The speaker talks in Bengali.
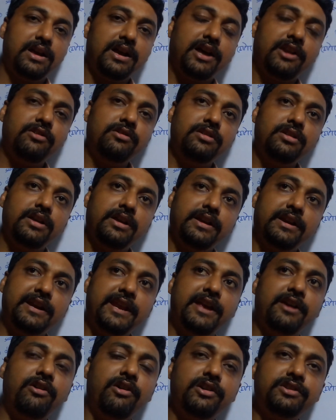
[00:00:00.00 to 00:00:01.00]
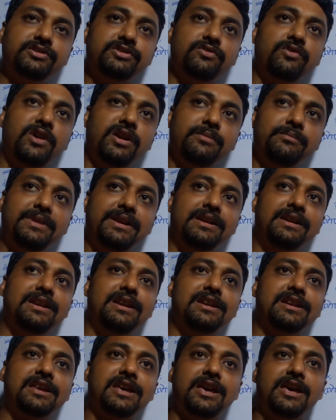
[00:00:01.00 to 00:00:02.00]
কারণ গ্রেগর জেহন
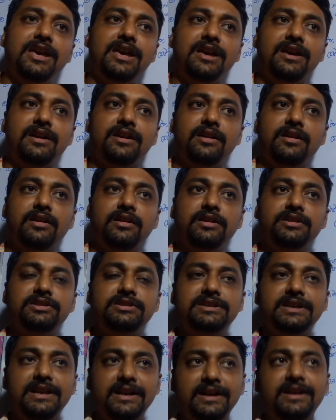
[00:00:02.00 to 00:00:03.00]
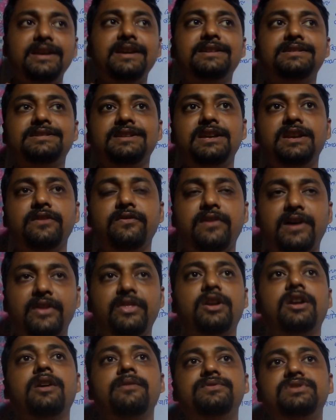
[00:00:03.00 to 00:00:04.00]
মেন্ডেলকে জেনেটিক্সের
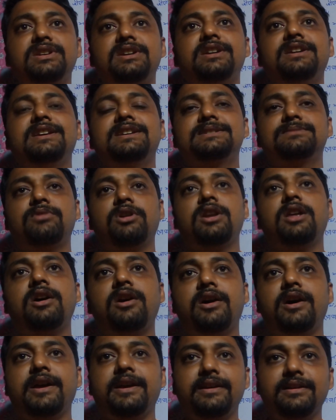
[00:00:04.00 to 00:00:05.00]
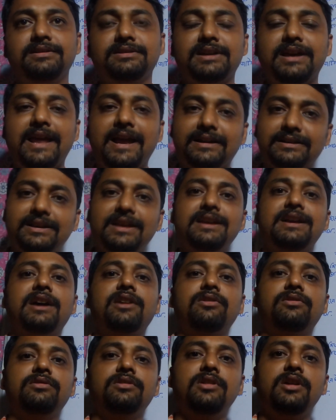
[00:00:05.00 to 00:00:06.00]
ফাদার অফ জেনেটিক্স বলা হয় তার একটাই
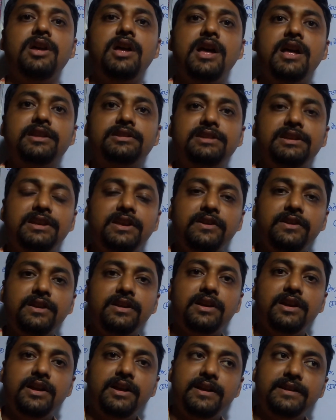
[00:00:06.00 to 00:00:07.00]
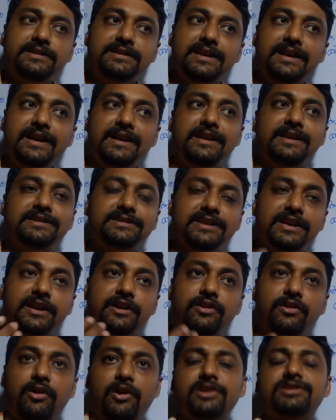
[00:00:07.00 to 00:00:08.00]
কারণ তিনি জেনেটিক্সের
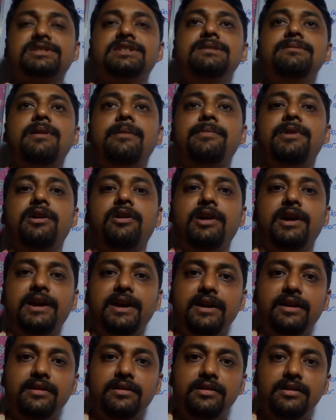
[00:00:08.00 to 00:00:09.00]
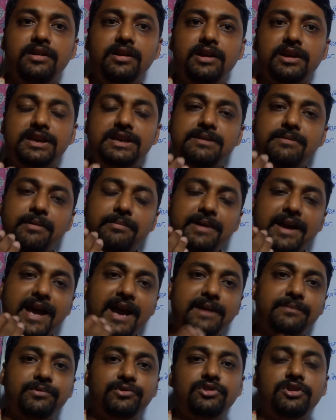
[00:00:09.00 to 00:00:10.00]
ক্রস কিভাবে হয় কিভাবে
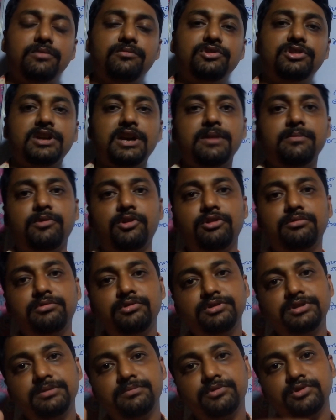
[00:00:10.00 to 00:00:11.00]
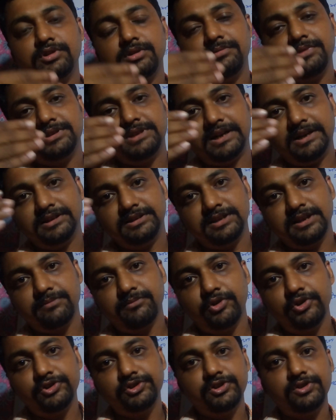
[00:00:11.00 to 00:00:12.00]
এক প্রজন্ম থেকে পরবর্তী প্রজন্মে চারিত্রিক
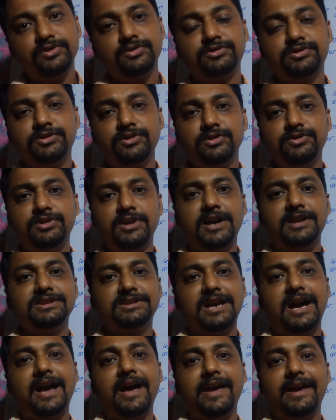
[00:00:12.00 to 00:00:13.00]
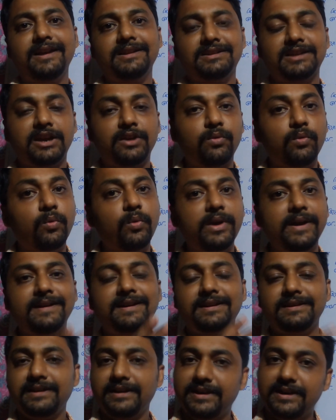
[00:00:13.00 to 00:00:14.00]
বৈশিষ্ট্যটা যায় তার
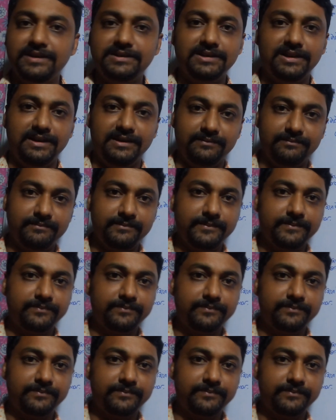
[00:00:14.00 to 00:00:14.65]
ওয়েটা দেখিয়েছিলেন